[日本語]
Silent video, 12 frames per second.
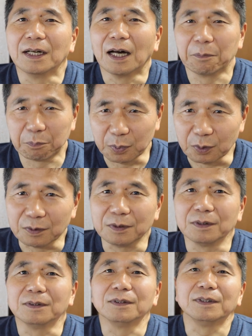アップ
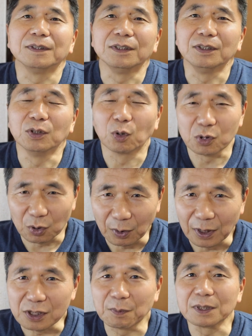よろしくお
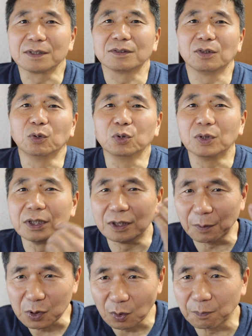願いしますということで行っ
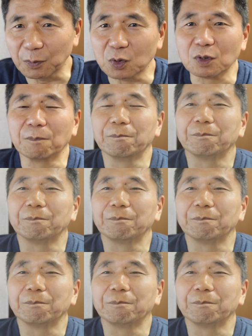てみましょうどうぞ